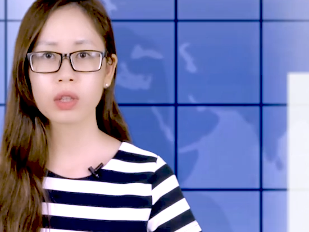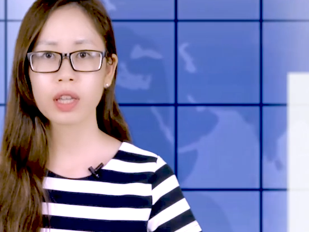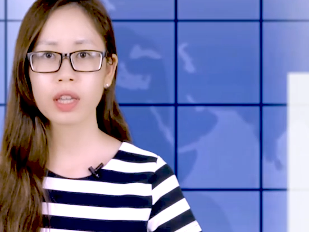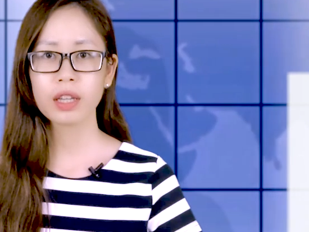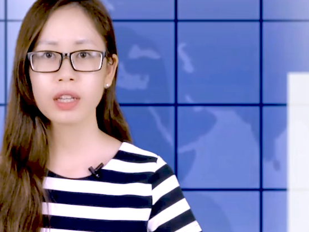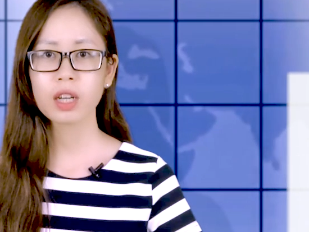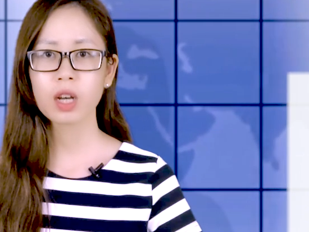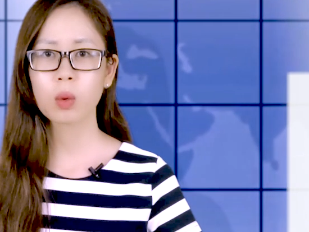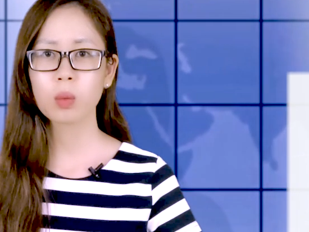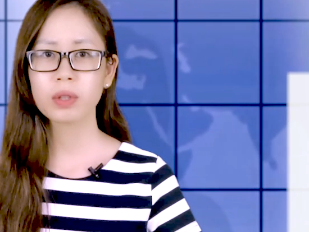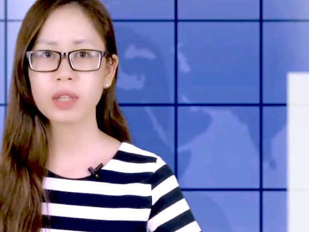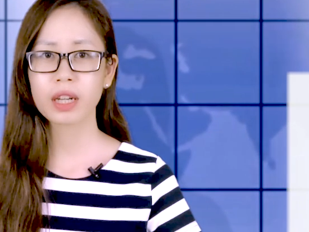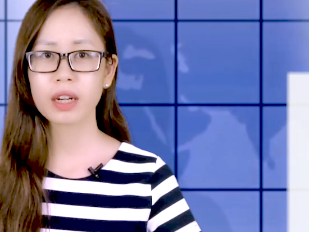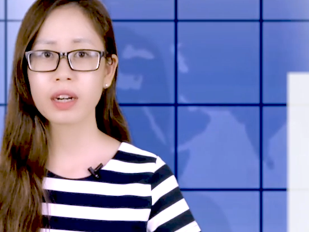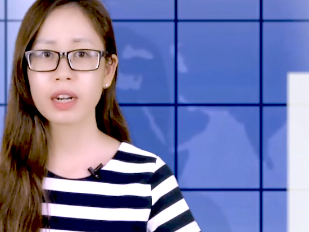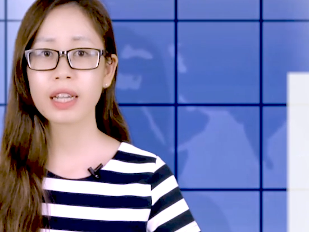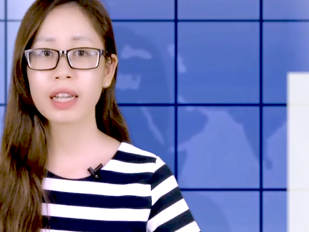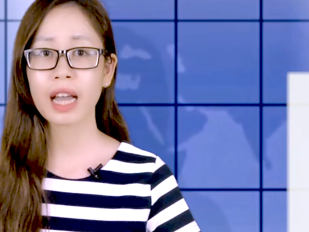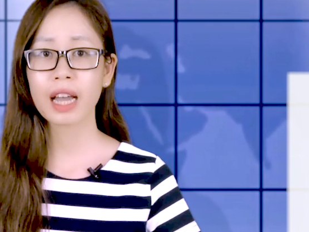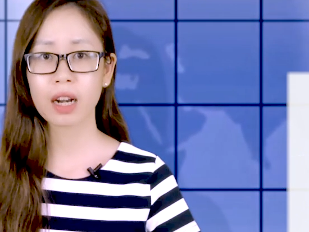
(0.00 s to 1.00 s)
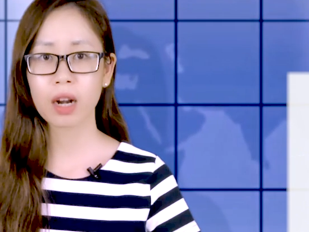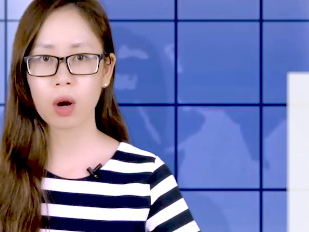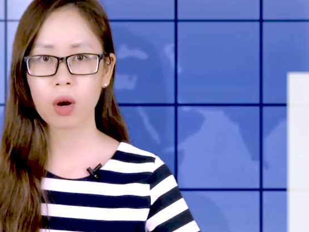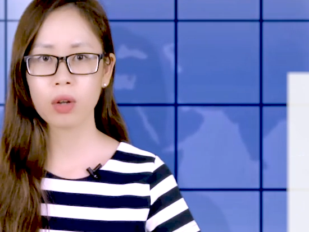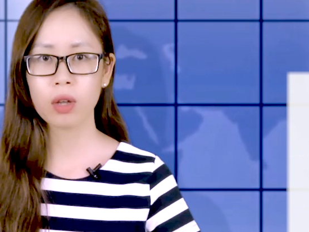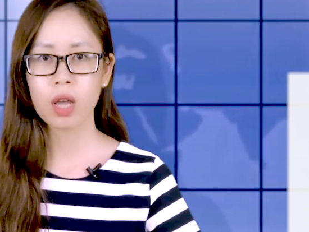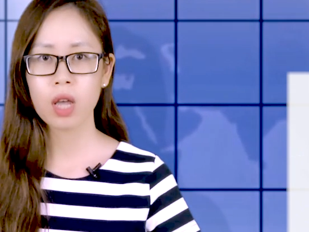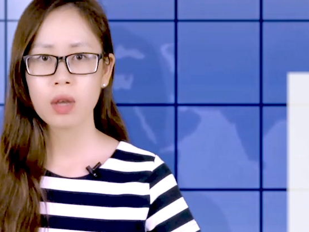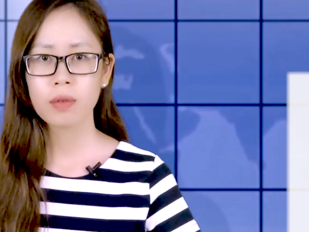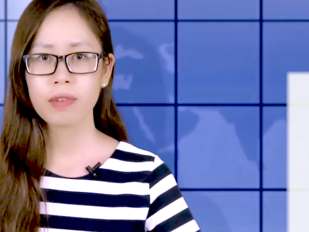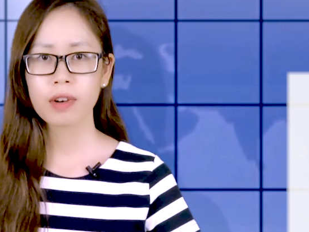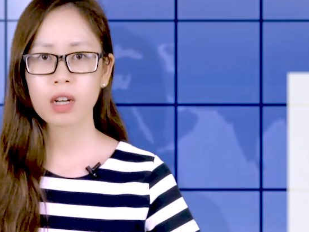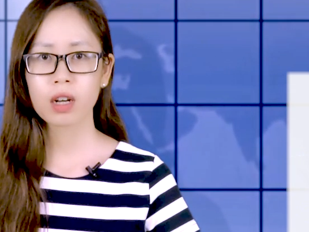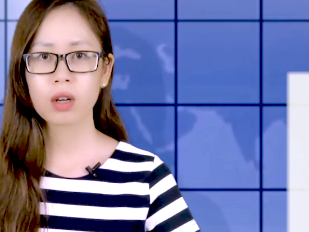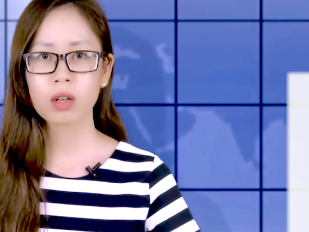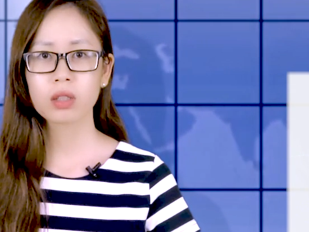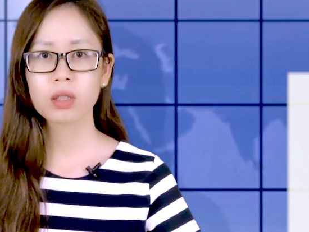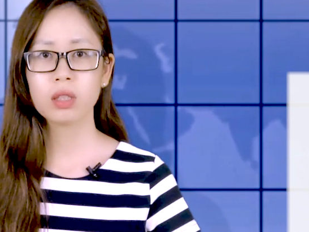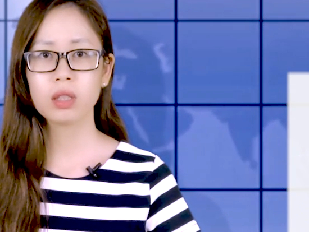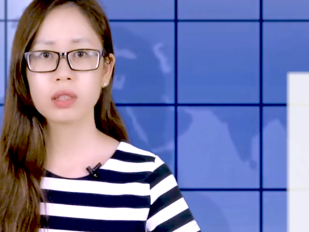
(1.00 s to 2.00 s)
tiếng không chỉ riêng Hà Nội và
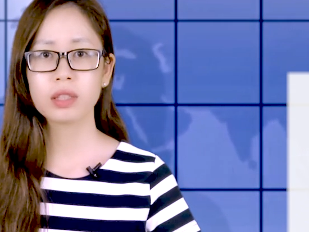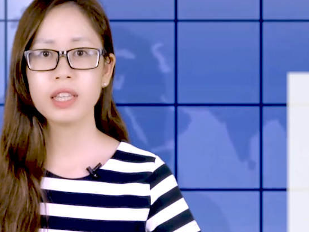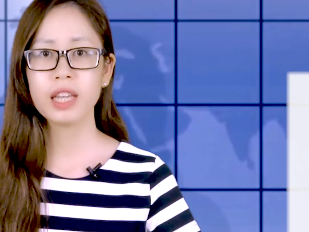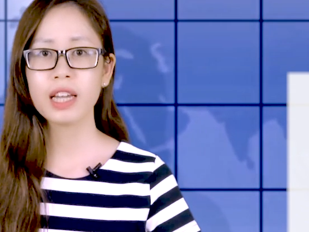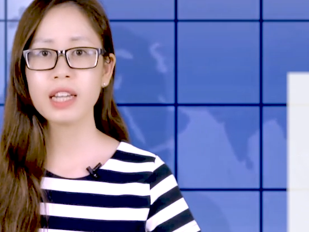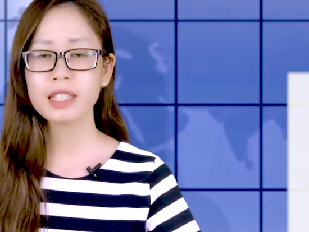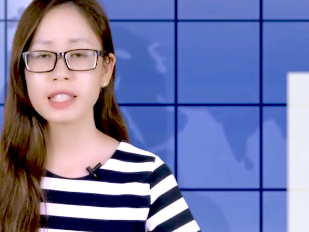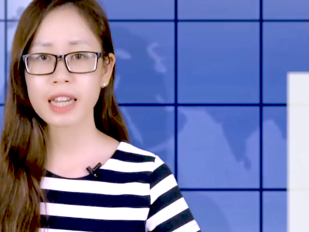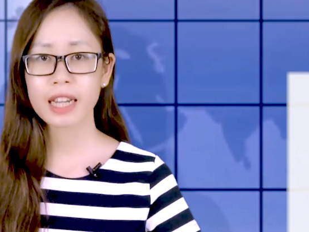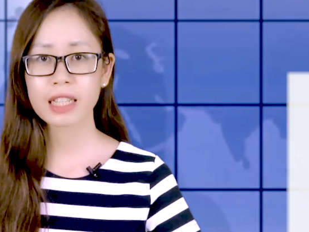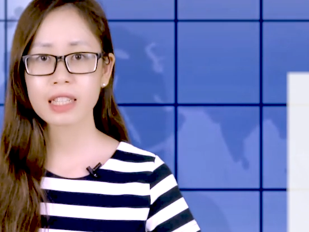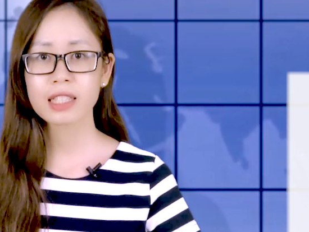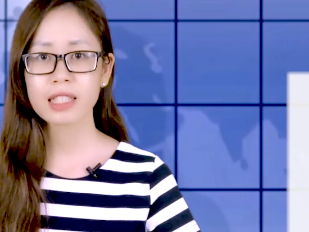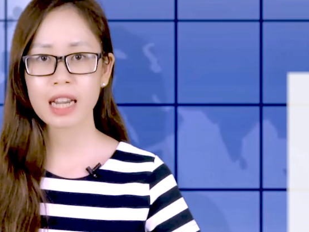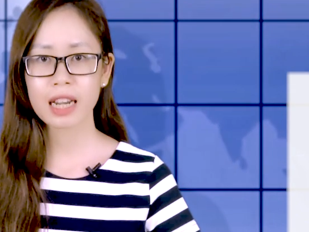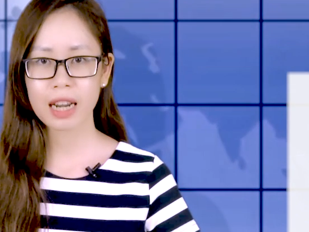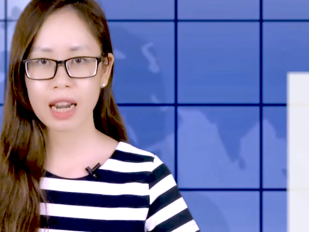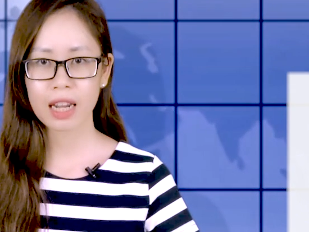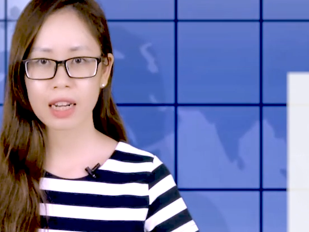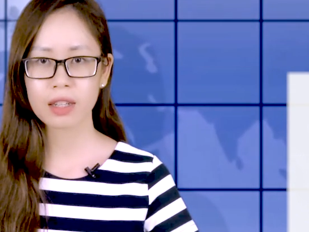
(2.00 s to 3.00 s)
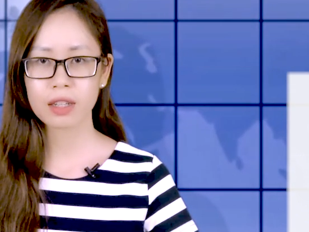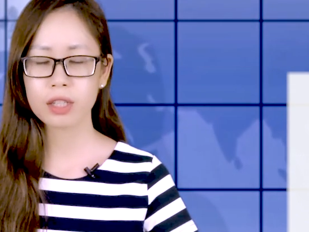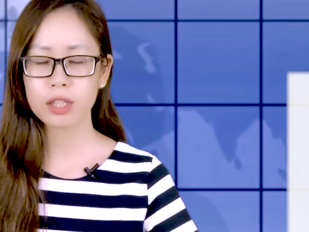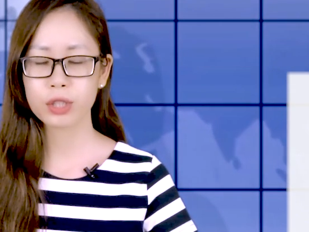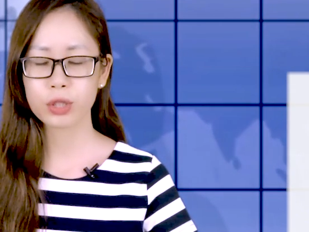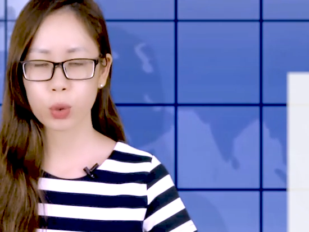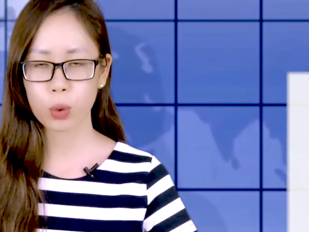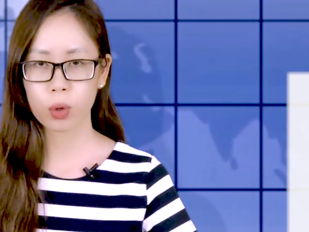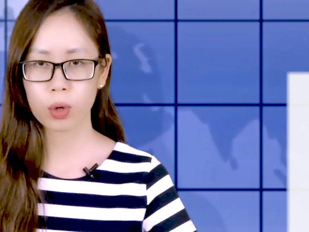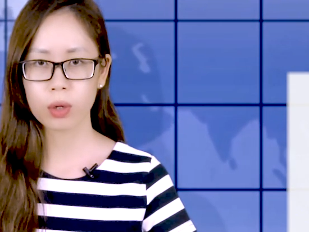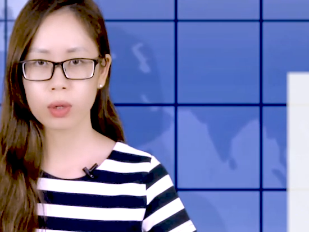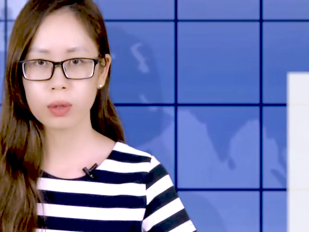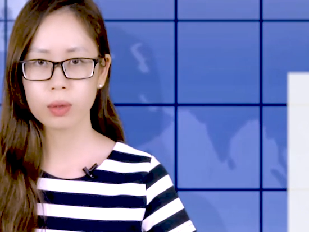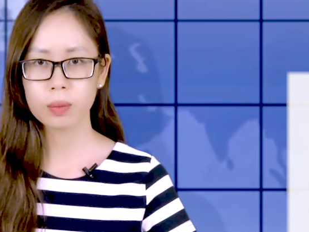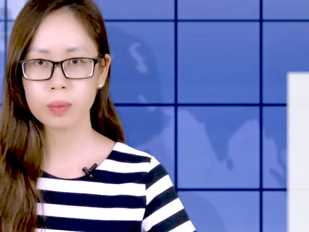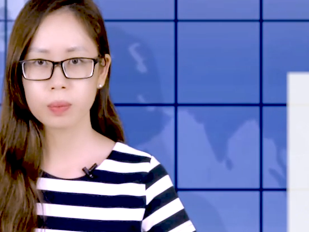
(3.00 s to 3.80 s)
còn được giới trẻ Sa Thành ưa chuộng.